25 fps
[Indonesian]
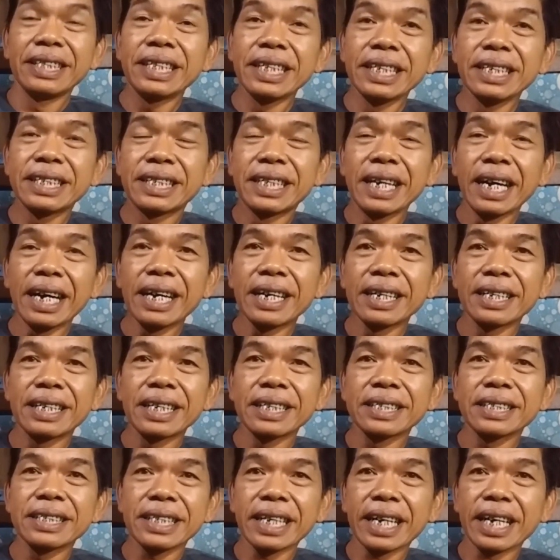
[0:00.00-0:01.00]
Tidak
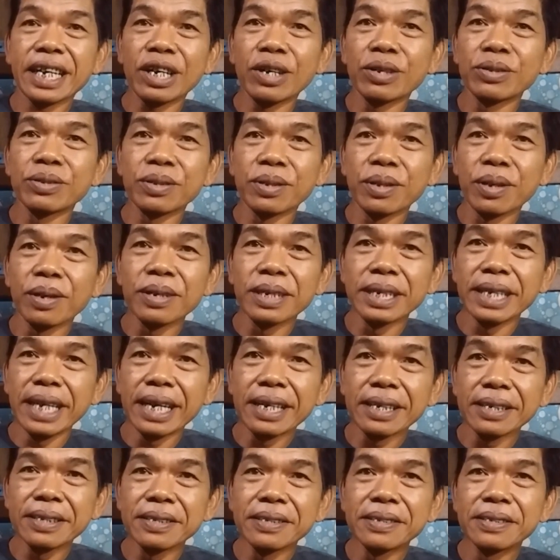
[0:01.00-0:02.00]
ada cek kontrol
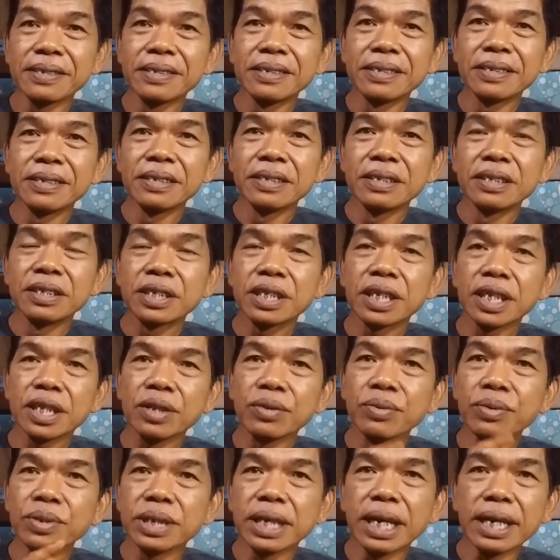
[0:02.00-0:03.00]
yang
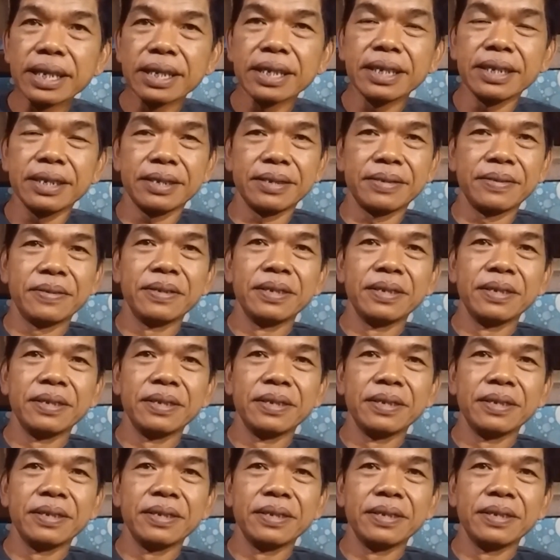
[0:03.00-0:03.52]
setulus hati.